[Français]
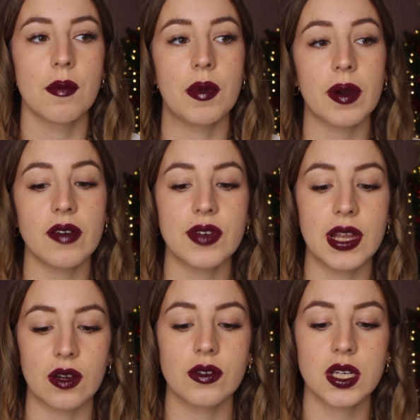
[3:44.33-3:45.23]
Mais bref,
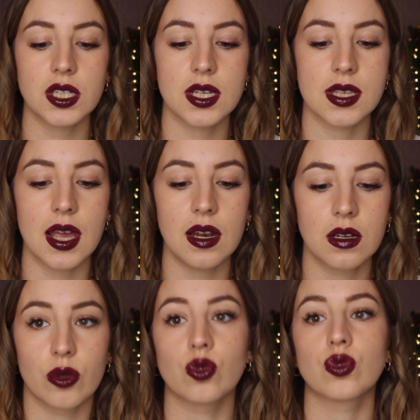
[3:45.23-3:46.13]
elle est rentrée chez elle.
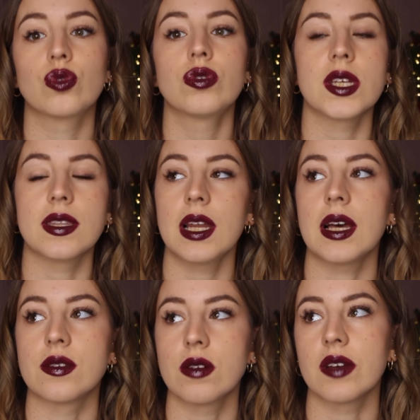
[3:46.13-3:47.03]
Donc, du coup, j'étais
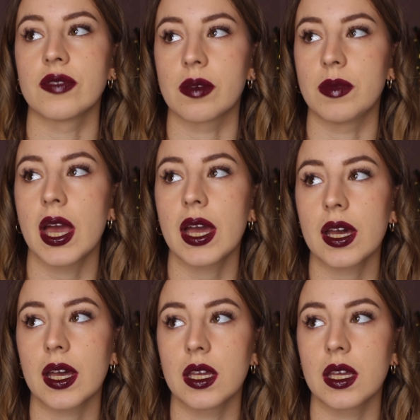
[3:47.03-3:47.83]
la seule infirmière